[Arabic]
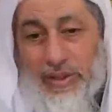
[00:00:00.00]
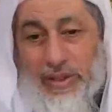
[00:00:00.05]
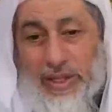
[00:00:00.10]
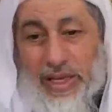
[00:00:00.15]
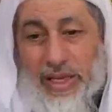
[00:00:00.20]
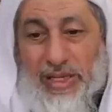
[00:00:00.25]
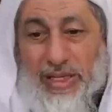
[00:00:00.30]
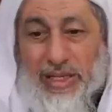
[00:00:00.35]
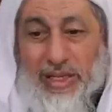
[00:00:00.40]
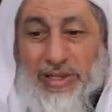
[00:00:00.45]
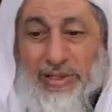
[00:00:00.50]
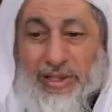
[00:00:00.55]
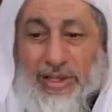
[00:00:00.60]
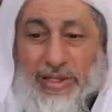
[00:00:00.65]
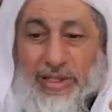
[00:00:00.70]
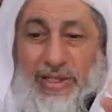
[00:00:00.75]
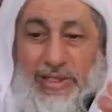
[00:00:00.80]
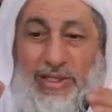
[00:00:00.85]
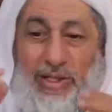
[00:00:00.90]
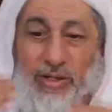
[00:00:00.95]
هل
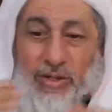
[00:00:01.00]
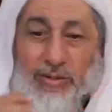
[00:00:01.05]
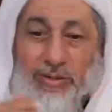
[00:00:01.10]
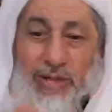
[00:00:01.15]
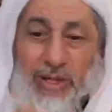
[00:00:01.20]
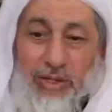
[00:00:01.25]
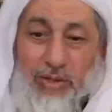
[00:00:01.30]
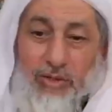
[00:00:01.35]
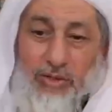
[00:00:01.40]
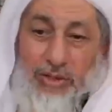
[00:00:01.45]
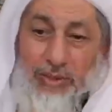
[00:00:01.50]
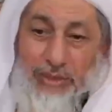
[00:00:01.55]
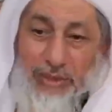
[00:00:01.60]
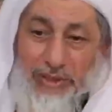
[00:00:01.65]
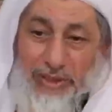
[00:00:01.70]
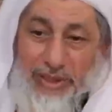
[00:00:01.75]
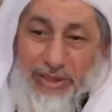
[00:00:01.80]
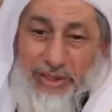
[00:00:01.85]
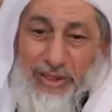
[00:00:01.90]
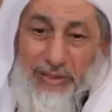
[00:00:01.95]
أضع يدي اليمنى على اليسرى
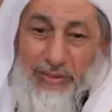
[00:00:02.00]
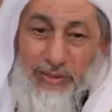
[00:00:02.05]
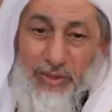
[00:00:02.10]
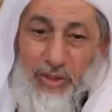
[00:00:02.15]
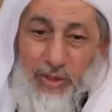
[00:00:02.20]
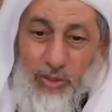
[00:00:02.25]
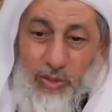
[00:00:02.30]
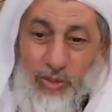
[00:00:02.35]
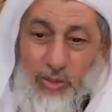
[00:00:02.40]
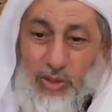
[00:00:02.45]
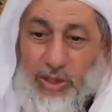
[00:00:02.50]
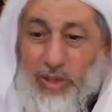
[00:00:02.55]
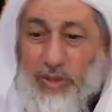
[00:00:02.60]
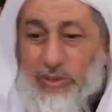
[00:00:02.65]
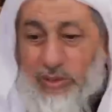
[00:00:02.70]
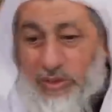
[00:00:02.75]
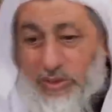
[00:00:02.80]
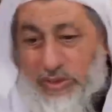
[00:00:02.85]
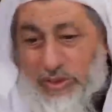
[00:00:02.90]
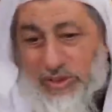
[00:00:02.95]
بعد القيام من الركوع
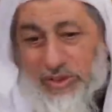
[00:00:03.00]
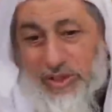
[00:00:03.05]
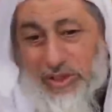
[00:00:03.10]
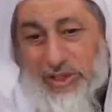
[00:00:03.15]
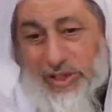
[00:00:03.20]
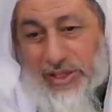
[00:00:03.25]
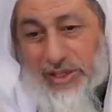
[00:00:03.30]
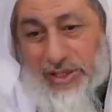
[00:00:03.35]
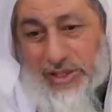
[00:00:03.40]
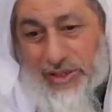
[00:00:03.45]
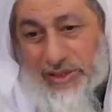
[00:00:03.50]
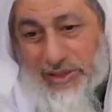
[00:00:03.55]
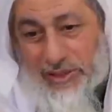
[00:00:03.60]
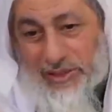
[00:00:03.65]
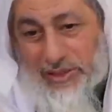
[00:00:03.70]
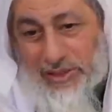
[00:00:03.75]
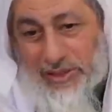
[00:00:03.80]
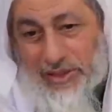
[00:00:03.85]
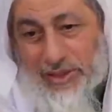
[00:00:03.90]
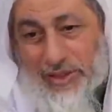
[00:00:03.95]
أو أرسلها
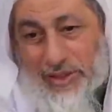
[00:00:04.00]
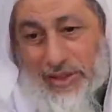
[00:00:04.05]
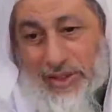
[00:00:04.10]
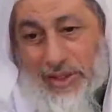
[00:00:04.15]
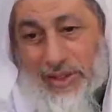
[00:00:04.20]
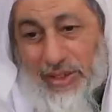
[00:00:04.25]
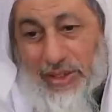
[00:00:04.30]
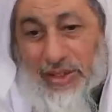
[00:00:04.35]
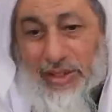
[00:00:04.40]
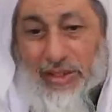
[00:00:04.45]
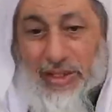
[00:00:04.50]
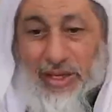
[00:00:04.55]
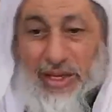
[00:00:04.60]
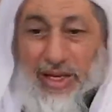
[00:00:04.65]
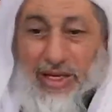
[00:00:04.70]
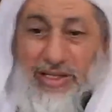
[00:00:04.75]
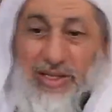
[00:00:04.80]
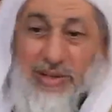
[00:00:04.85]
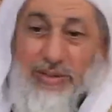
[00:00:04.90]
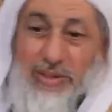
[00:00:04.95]

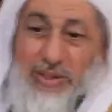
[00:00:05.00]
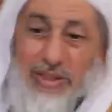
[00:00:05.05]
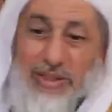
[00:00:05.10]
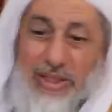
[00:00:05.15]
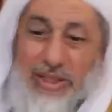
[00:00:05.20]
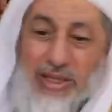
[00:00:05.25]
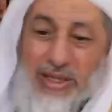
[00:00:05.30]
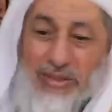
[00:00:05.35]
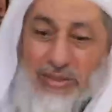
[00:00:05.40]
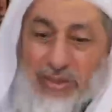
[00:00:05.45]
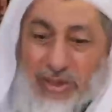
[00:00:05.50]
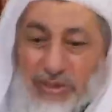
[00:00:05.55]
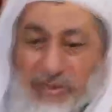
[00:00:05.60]
عجبني كلام